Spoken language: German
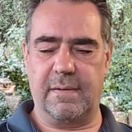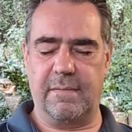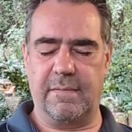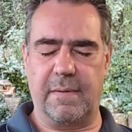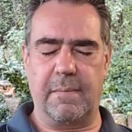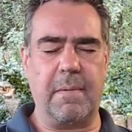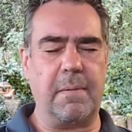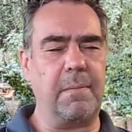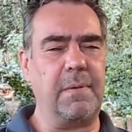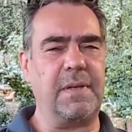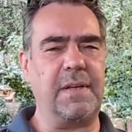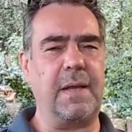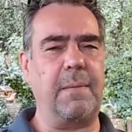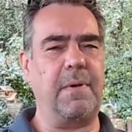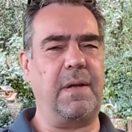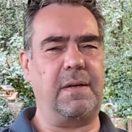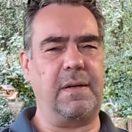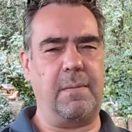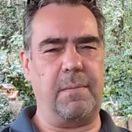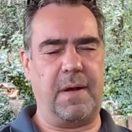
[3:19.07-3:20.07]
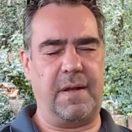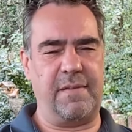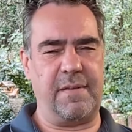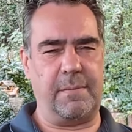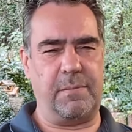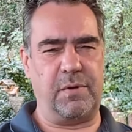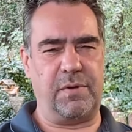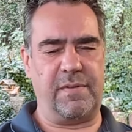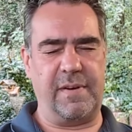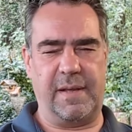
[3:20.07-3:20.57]
wenn man mit jemandem
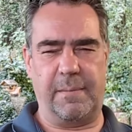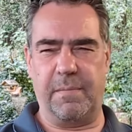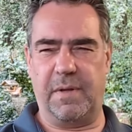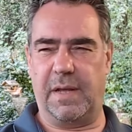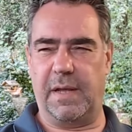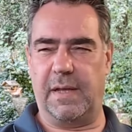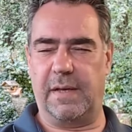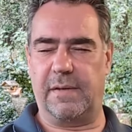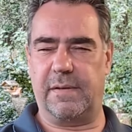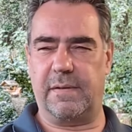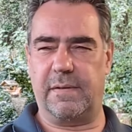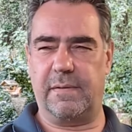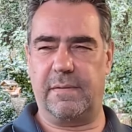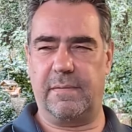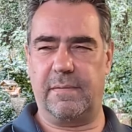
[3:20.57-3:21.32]
gemeinsam durchs Leben geht,